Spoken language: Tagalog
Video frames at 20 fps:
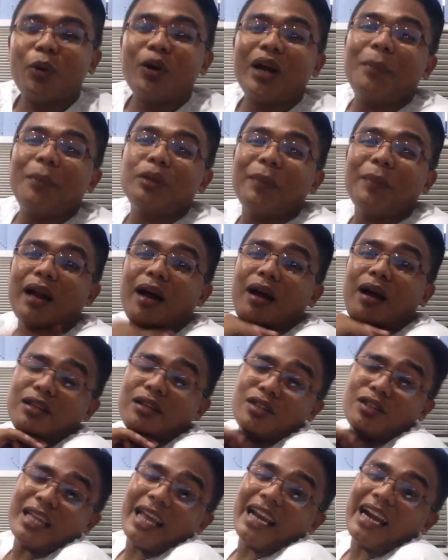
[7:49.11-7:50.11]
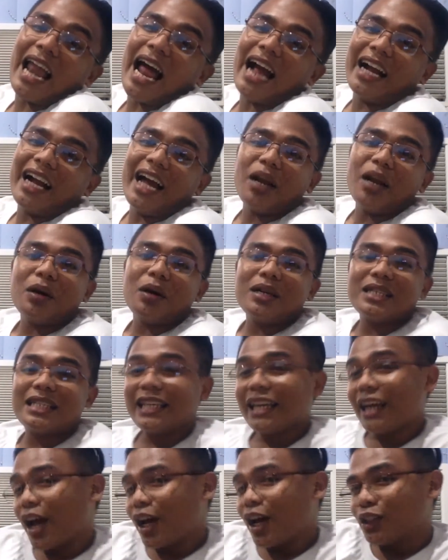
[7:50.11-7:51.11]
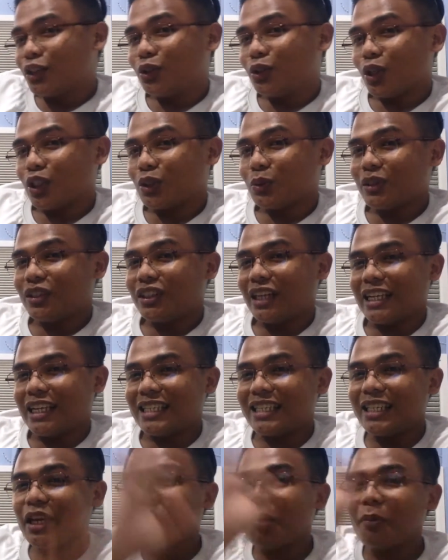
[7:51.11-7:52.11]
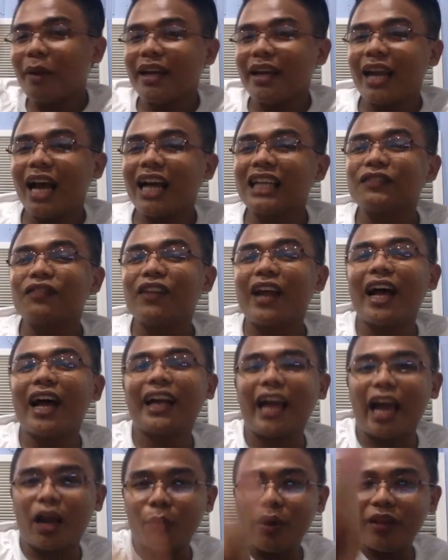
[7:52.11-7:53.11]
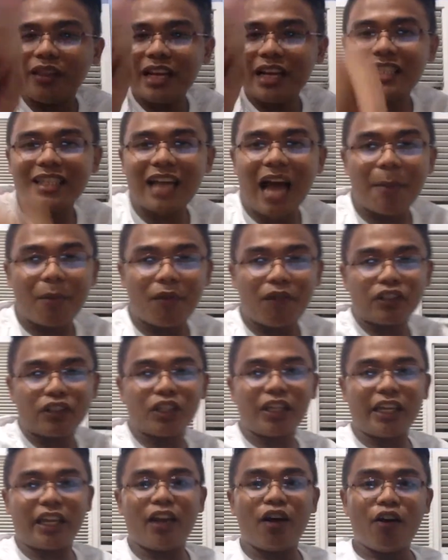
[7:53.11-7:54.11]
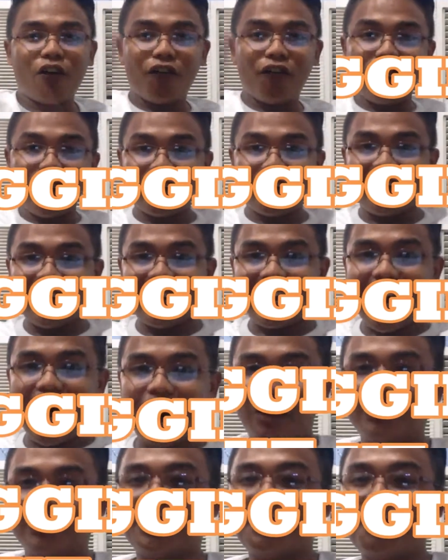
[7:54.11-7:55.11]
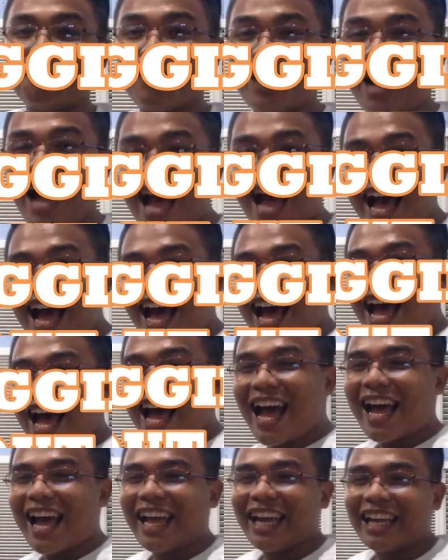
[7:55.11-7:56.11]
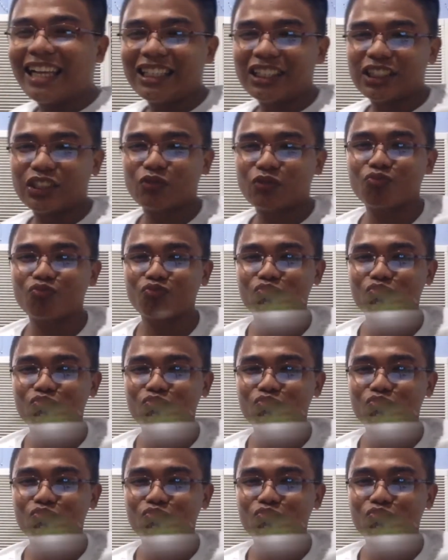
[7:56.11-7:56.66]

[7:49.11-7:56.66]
Ako gabon yung pinaka-unsarang laagan. Ako si Joshua Jen. See you on my next vlog. And with this, I'm officially vlogging out. Bye!